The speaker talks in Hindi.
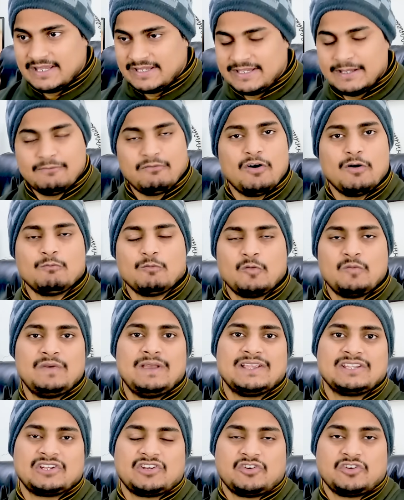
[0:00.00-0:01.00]
ये वो
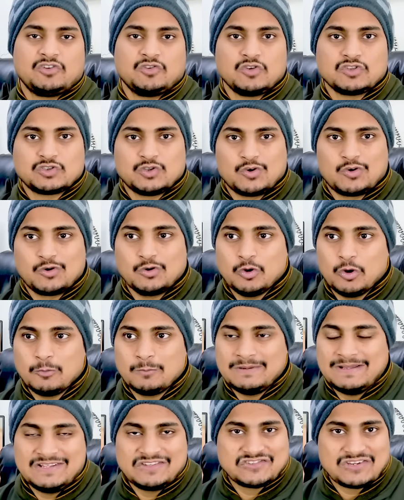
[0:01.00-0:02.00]
मूवी है जिन्होंने दोस्तों
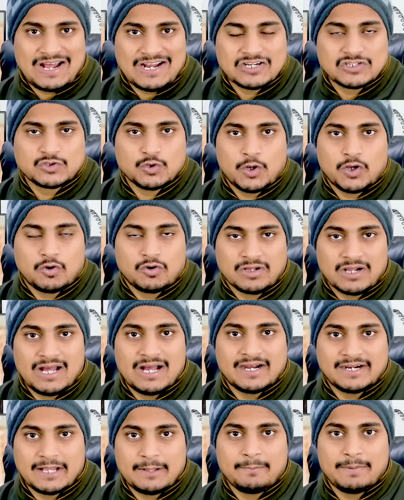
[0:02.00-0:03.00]
ग्लोबली 400 करोड़ का
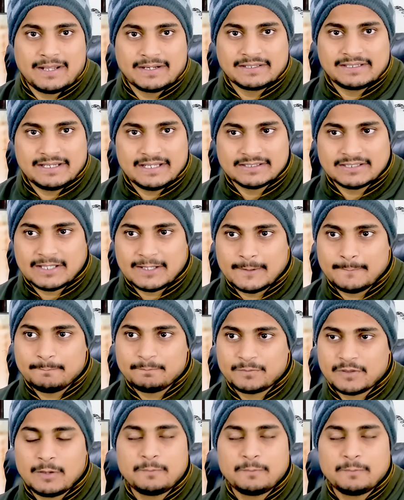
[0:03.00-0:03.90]
आंकड़ा पार किया था